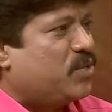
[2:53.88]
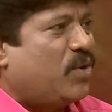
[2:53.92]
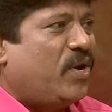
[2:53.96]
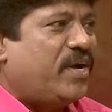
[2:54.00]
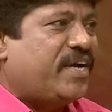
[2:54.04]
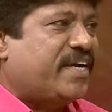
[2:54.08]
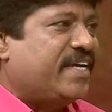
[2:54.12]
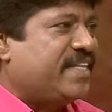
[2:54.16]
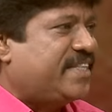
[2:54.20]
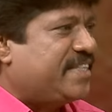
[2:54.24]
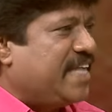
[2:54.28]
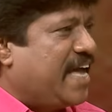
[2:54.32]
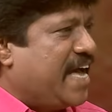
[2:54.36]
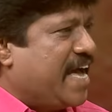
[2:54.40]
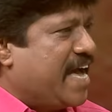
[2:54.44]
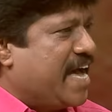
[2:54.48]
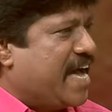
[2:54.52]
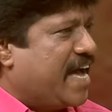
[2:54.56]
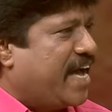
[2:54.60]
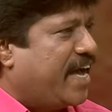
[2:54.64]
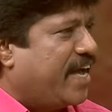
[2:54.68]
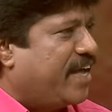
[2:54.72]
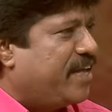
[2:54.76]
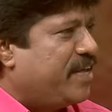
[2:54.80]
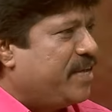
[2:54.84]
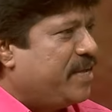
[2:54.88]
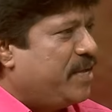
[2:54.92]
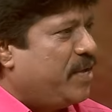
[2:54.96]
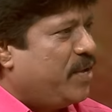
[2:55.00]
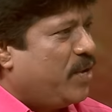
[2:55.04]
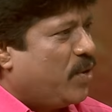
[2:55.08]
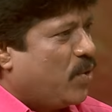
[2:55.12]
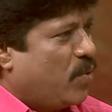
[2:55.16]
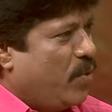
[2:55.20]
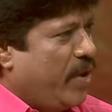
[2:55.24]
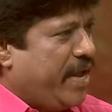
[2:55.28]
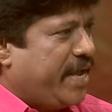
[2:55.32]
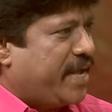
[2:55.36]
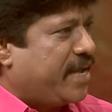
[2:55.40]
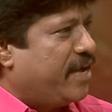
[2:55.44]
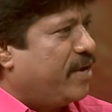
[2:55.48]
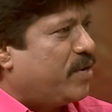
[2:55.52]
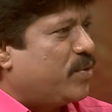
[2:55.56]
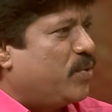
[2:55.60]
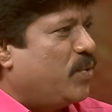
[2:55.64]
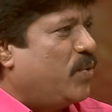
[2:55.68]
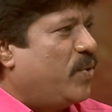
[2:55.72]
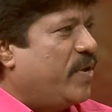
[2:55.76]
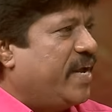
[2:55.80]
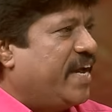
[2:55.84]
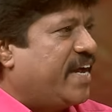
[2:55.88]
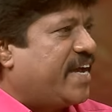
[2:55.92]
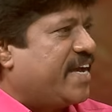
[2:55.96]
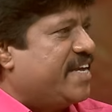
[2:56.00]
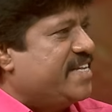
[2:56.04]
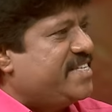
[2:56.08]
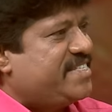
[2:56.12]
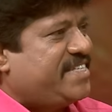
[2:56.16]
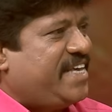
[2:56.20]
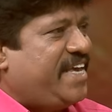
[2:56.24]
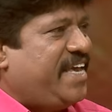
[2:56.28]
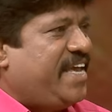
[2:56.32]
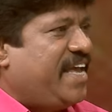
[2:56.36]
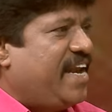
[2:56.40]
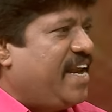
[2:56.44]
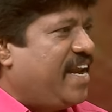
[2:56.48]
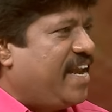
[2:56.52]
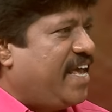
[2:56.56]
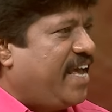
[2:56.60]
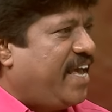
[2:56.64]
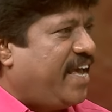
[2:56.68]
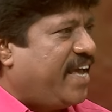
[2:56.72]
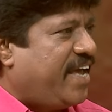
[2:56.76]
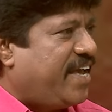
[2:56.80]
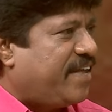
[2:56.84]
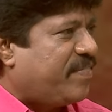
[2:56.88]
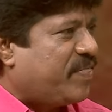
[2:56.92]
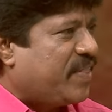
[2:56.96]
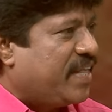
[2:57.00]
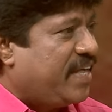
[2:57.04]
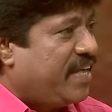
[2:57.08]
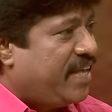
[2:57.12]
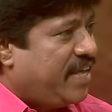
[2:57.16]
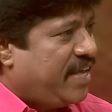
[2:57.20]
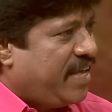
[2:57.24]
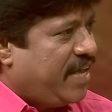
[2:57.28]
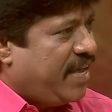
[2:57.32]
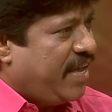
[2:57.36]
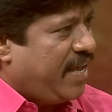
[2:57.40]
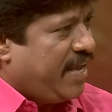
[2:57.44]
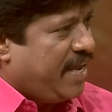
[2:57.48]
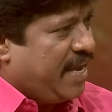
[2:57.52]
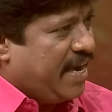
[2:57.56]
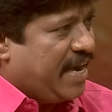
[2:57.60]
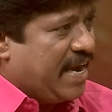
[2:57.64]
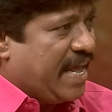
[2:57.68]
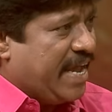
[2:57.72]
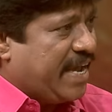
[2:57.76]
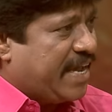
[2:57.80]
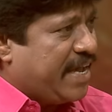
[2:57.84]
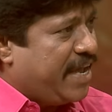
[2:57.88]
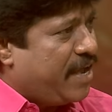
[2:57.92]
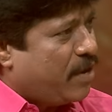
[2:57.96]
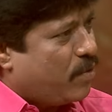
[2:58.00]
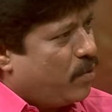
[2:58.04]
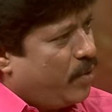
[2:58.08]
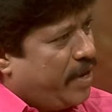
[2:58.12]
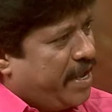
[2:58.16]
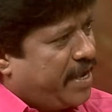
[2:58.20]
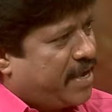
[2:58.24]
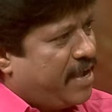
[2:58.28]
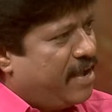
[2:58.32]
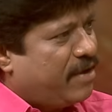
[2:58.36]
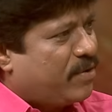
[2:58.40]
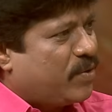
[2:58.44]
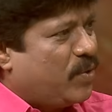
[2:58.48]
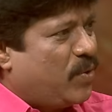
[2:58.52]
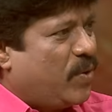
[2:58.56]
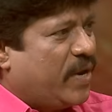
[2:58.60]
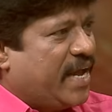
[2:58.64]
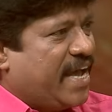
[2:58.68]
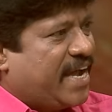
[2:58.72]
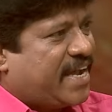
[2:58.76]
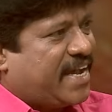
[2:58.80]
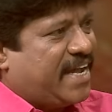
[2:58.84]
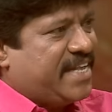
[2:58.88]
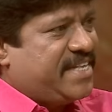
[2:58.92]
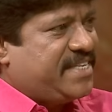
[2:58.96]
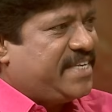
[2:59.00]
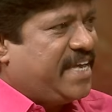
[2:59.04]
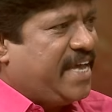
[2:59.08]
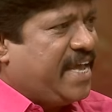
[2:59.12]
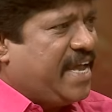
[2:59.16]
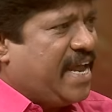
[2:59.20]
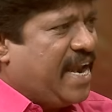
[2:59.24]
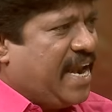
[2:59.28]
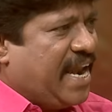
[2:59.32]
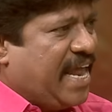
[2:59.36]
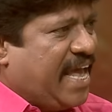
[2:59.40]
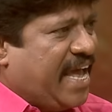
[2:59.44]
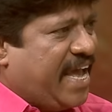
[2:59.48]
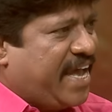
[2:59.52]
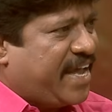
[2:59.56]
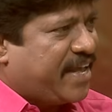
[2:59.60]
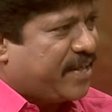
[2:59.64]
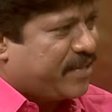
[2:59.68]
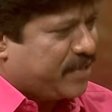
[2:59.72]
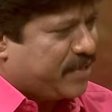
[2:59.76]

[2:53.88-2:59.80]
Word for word: சோக்குத்தான் குடிக்கக்கூட கஞ்சி இல்லை இன்னைக்கு குடிக்கக்கூட கஞ்சி இல்லை